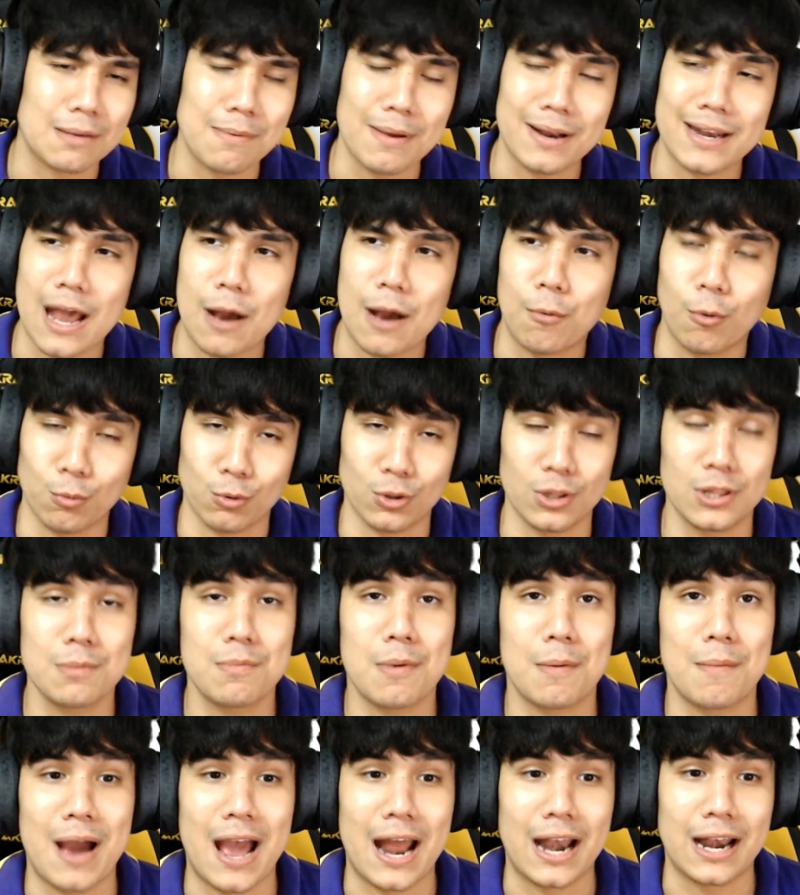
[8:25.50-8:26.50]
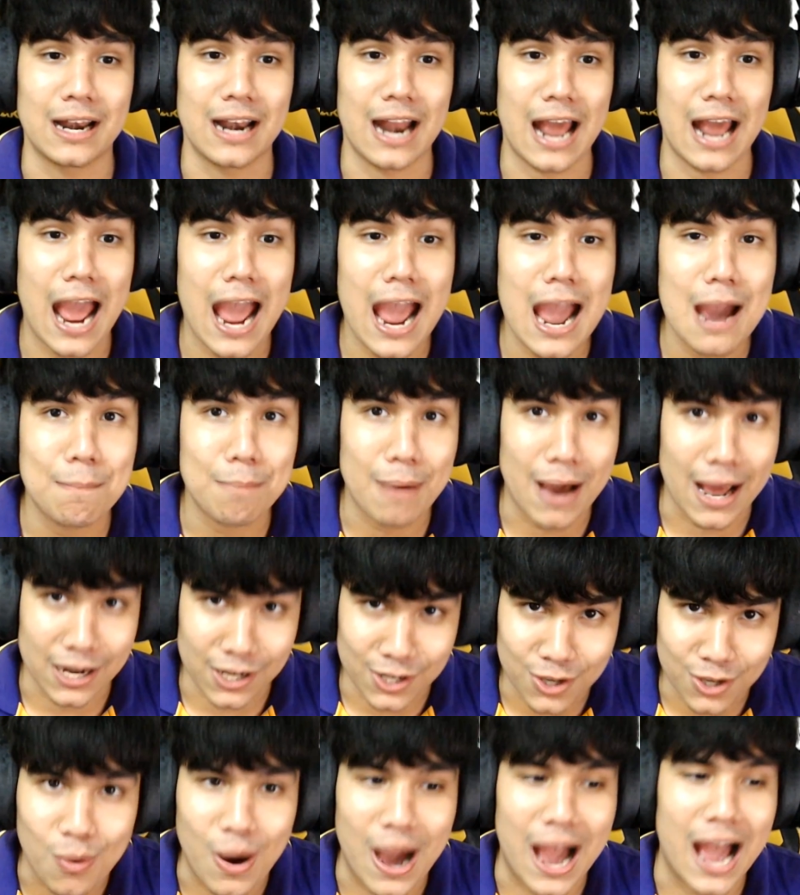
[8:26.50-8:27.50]
สมัยดาวผมอยู่ที่ประมาณ
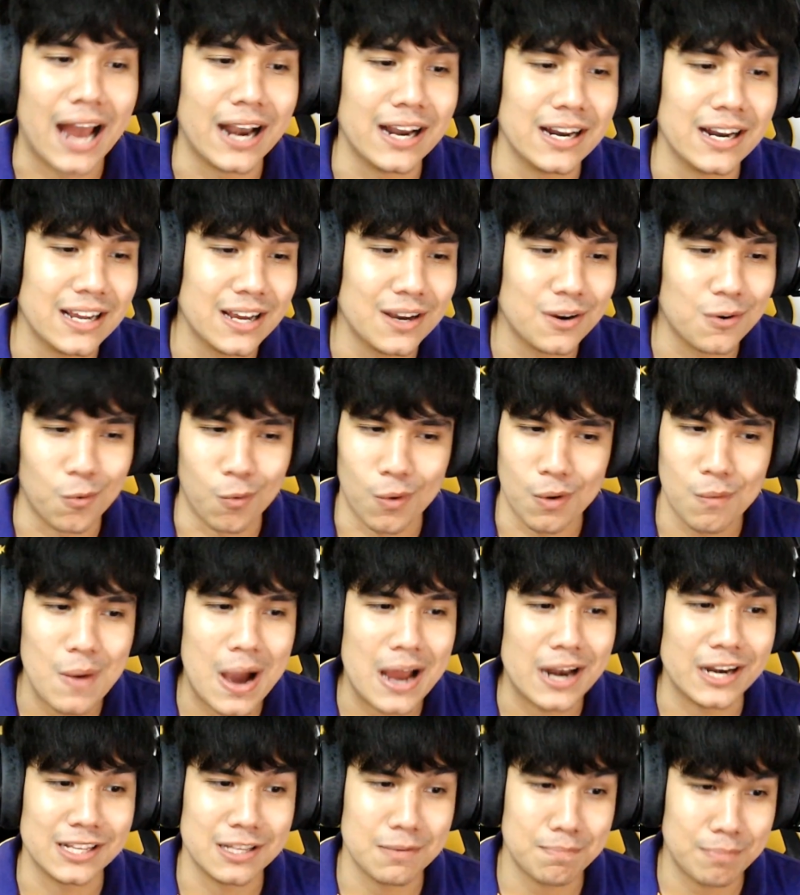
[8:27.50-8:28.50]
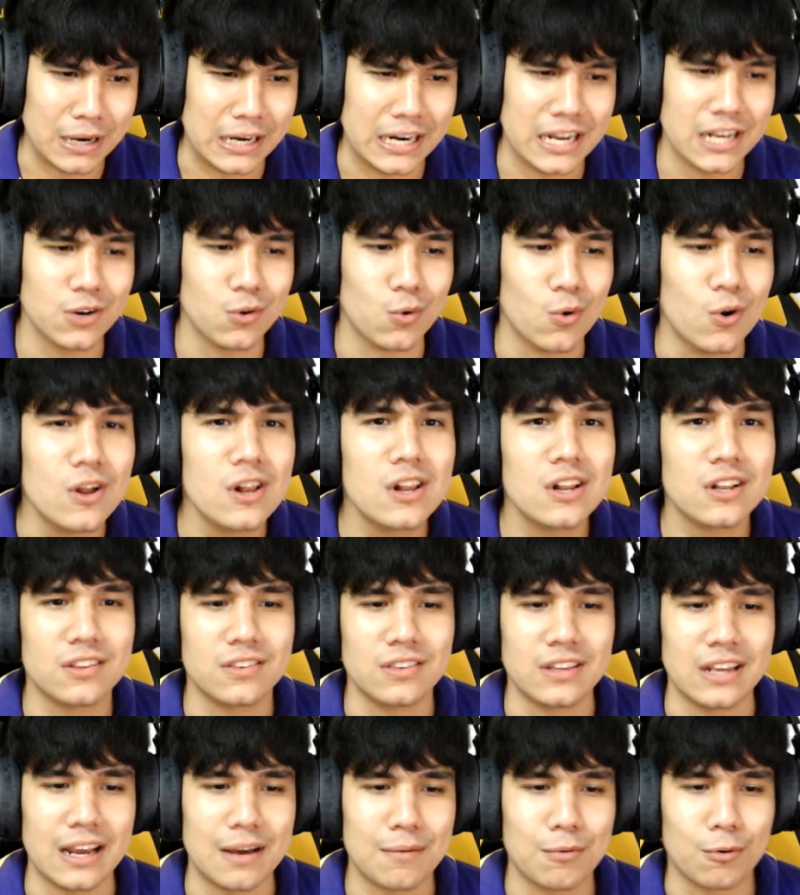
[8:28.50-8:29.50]
5,000 กว่านะฮะโหว่างๆเดี๋ยวจะเปิดให้ดู
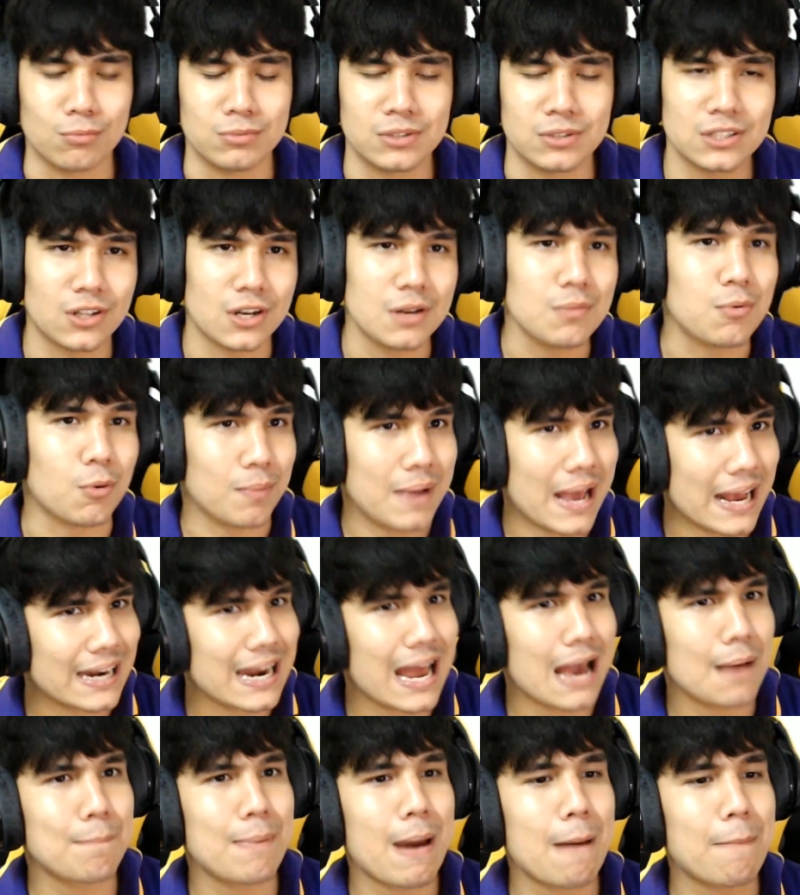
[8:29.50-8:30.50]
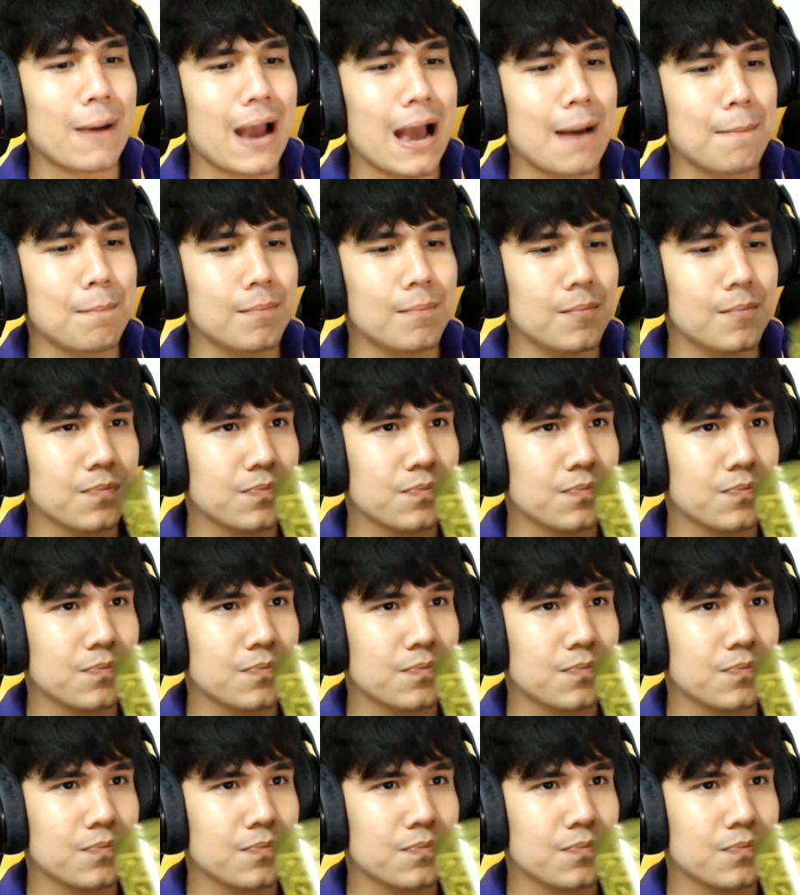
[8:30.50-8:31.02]
เนี่ยผมซึ่งตอนนี้ผมแดกน้ำแป๊บครับ